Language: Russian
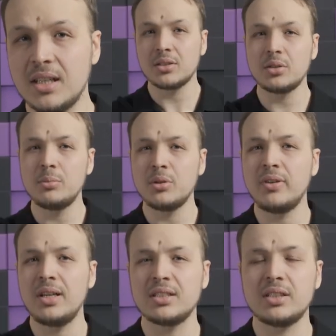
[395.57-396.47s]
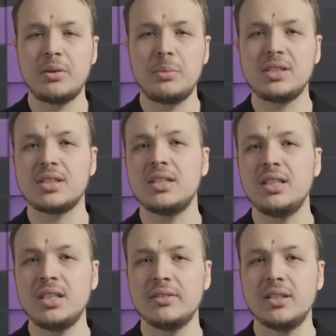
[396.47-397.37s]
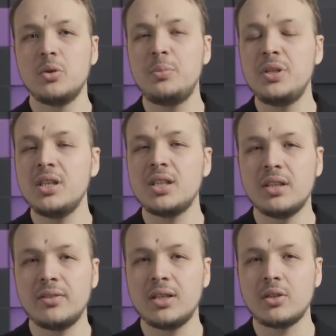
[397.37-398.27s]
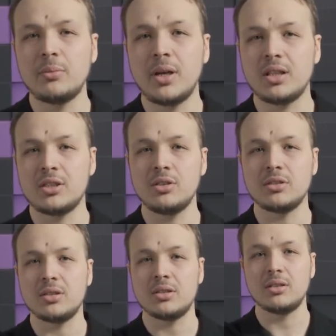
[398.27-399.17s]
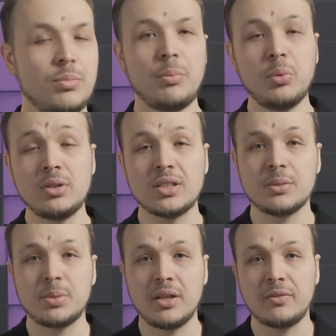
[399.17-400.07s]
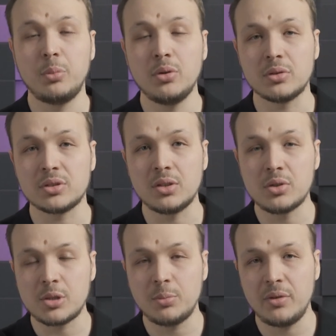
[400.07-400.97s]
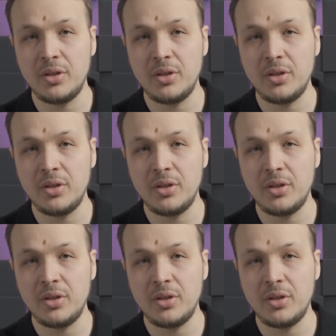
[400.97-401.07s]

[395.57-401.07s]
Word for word: который буквально за два месяца до этого убедительно выиграл у Майкла Джонсона, попутно забрав бонус за лучший бой